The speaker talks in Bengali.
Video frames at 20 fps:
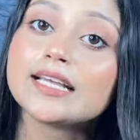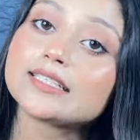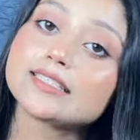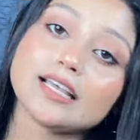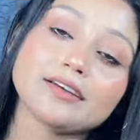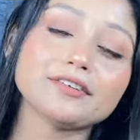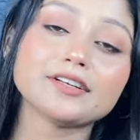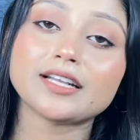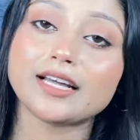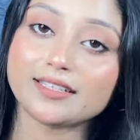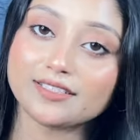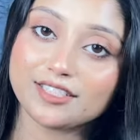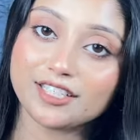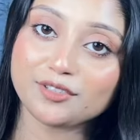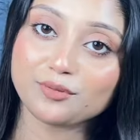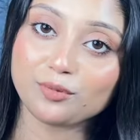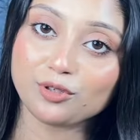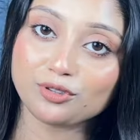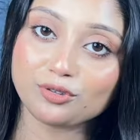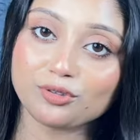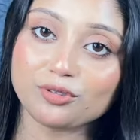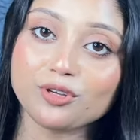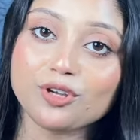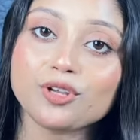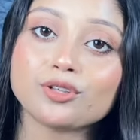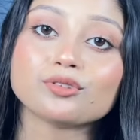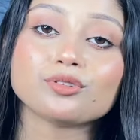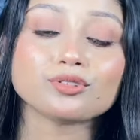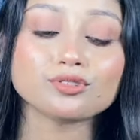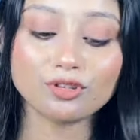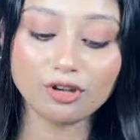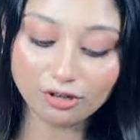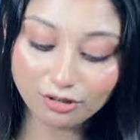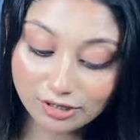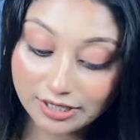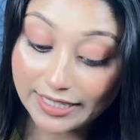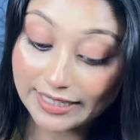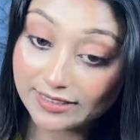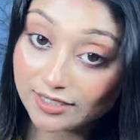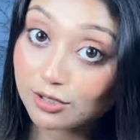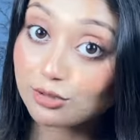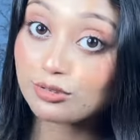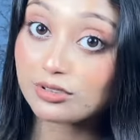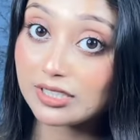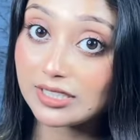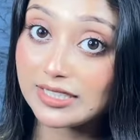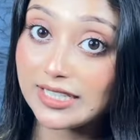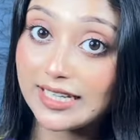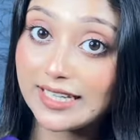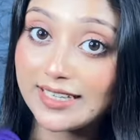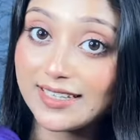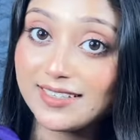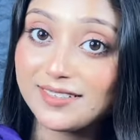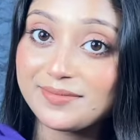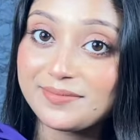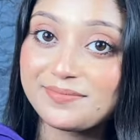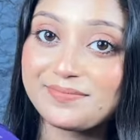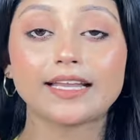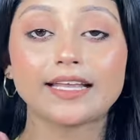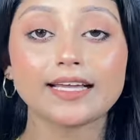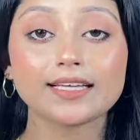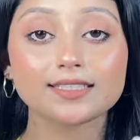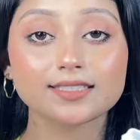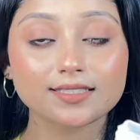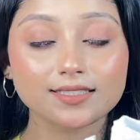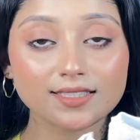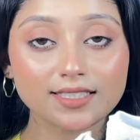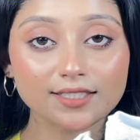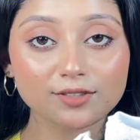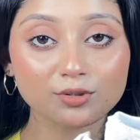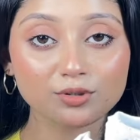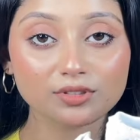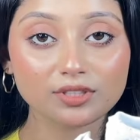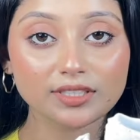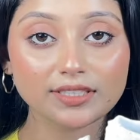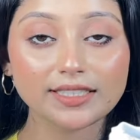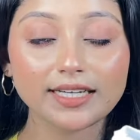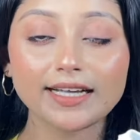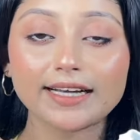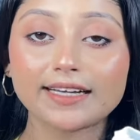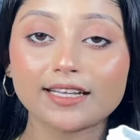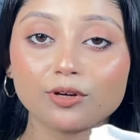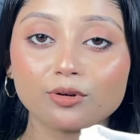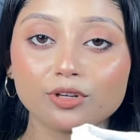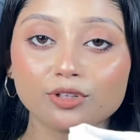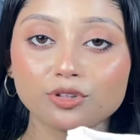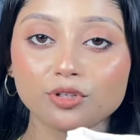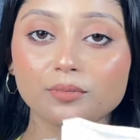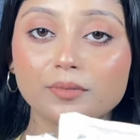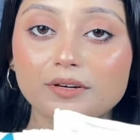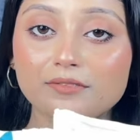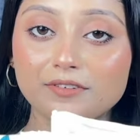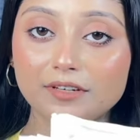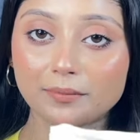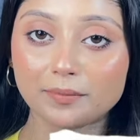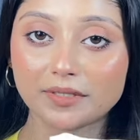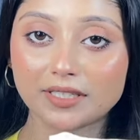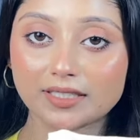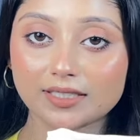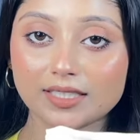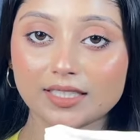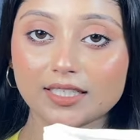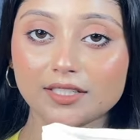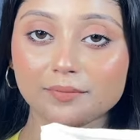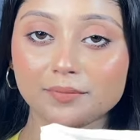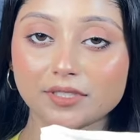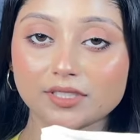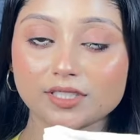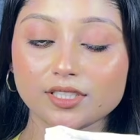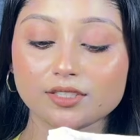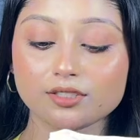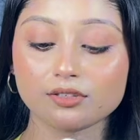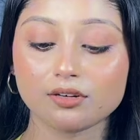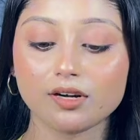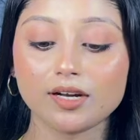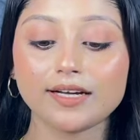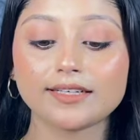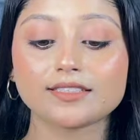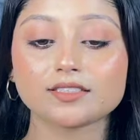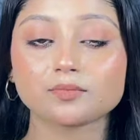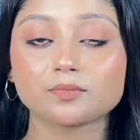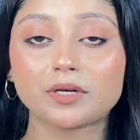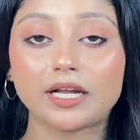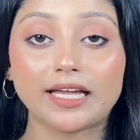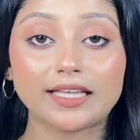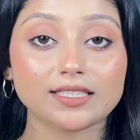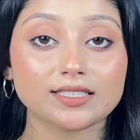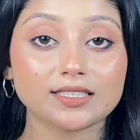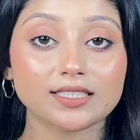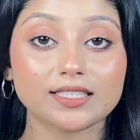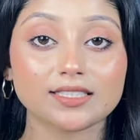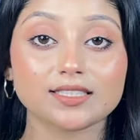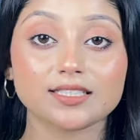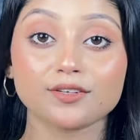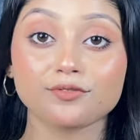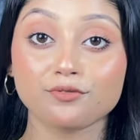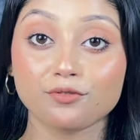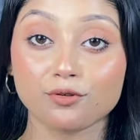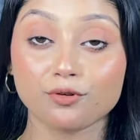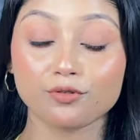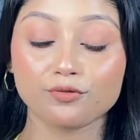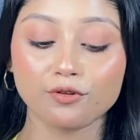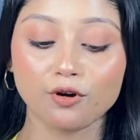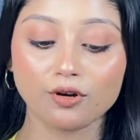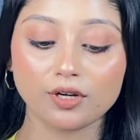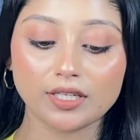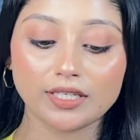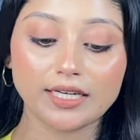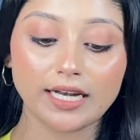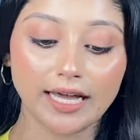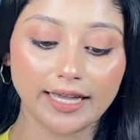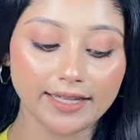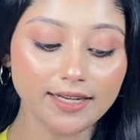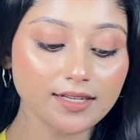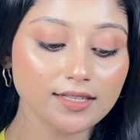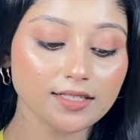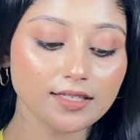সেভেন হান্ড্রেড মতো তো চলো নেক্সট কুর্তি দেখি নেক্সট যে কুর্তিটা এটাও কিন্তু আমার ফ্লিপকার্ট থেকে পারচেস করা এটার প্রাইস নিয়েছে ফোর ফর্টি নাইন